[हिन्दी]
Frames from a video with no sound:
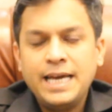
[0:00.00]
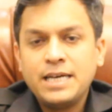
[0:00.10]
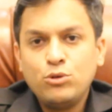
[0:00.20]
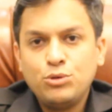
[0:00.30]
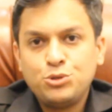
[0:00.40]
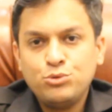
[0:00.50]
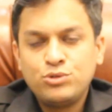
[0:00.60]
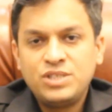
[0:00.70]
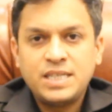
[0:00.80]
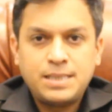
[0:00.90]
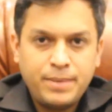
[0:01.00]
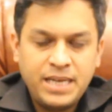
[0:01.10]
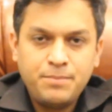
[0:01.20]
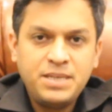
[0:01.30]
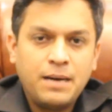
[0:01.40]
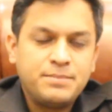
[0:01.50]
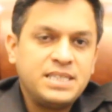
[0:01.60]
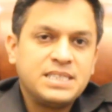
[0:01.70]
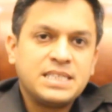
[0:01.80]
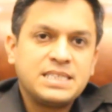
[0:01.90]
एक दो इशूज़ जैसे मैंने अभी आपसे
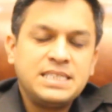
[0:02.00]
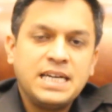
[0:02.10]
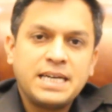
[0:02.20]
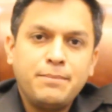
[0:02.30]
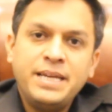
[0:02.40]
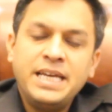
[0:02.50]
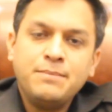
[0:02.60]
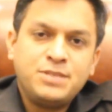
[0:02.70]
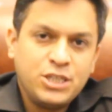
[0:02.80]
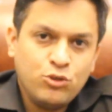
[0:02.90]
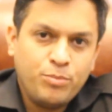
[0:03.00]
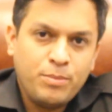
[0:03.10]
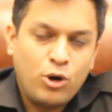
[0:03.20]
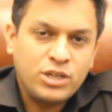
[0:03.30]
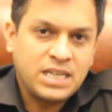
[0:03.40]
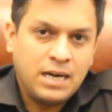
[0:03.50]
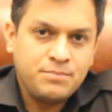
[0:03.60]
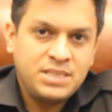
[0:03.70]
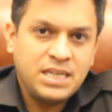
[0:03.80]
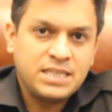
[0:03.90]
डिस्कस किया कि मैंने एम पे बहुत
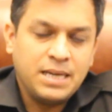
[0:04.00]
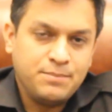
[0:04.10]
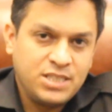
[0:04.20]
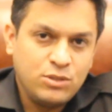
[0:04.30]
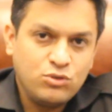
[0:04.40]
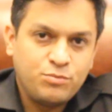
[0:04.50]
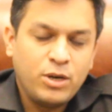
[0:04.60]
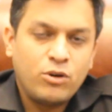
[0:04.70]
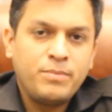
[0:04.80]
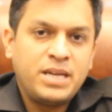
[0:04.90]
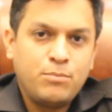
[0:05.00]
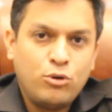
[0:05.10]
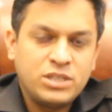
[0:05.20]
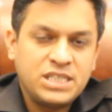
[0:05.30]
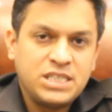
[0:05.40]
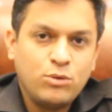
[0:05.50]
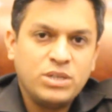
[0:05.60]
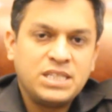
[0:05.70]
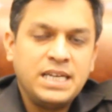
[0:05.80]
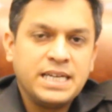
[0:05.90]
काम किया था एम पे और मेरे बहुत अच्छे
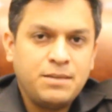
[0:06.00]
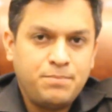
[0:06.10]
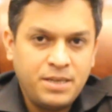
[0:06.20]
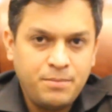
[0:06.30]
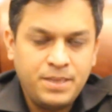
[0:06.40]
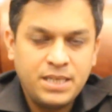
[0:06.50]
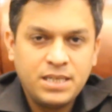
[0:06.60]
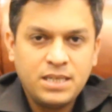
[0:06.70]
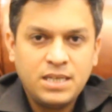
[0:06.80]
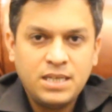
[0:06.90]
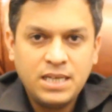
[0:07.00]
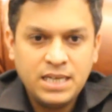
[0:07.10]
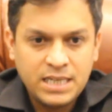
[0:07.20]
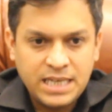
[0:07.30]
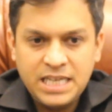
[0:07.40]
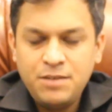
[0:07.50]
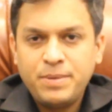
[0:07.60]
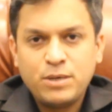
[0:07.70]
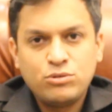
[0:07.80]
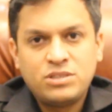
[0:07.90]
हुए थे लेकिन फिर भी कहीं
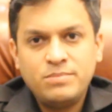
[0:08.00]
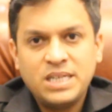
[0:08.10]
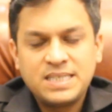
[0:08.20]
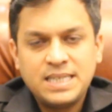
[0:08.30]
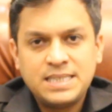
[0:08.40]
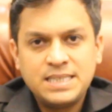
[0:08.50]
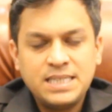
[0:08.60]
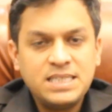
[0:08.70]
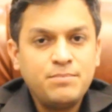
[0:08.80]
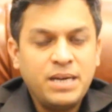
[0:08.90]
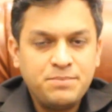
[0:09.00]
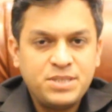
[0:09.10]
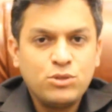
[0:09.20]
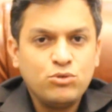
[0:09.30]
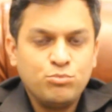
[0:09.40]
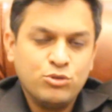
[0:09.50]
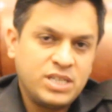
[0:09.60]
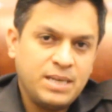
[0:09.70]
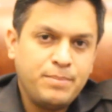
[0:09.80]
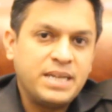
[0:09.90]
पे कुछ सब्जेक्ट्स ऐसे थे जिनमें एम
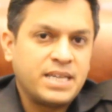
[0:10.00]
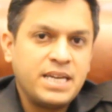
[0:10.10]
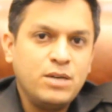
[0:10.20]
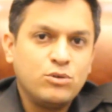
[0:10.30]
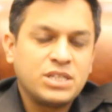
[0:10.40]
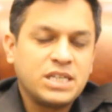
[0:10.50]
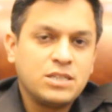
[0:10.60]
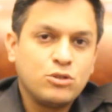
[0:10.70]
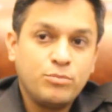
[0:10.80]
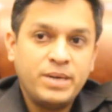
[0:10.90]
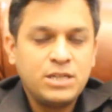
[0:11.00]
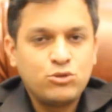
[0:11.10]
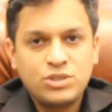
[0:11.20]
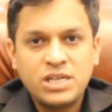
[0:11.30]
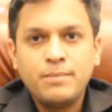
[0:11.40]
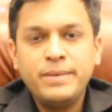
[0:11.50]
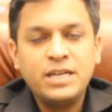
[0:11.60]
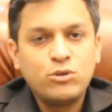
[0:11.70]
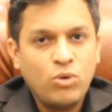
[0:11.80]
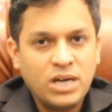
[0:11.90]
मुझसे बेहतर नहीं हो सके थे तो मैंने सोचा कि मैं
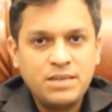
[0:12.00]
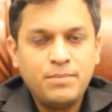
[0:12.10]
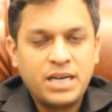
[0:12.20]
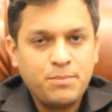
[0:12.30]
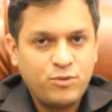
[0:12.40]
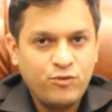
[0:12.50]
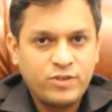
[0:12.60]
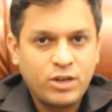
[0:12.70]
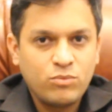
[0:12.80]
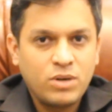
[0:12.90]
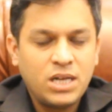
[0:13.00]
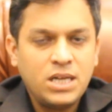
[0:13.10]
इनको अगली बार इम्प्रूव करूँगा